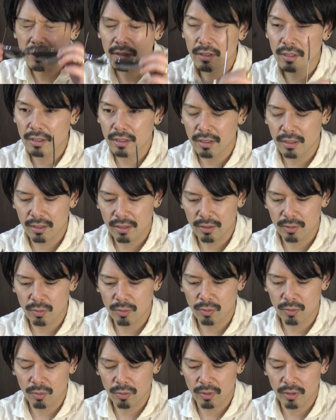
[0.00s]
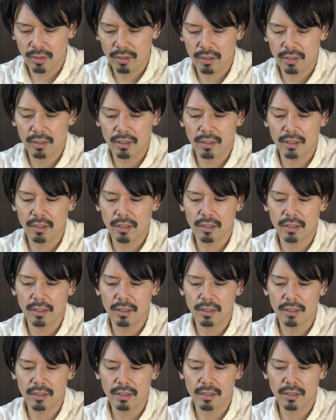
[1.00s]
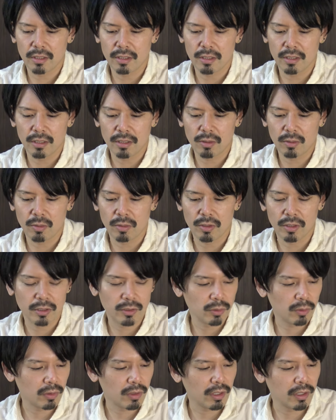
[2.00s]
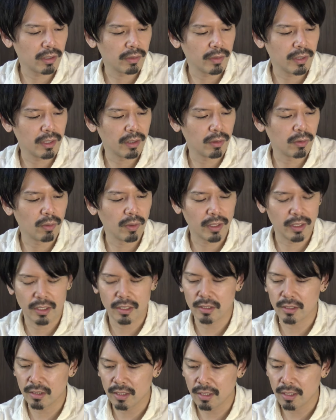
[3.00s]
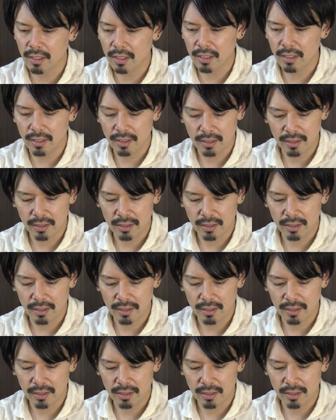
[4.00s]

えー、一通り、えー、これで紹介は終わりですねはい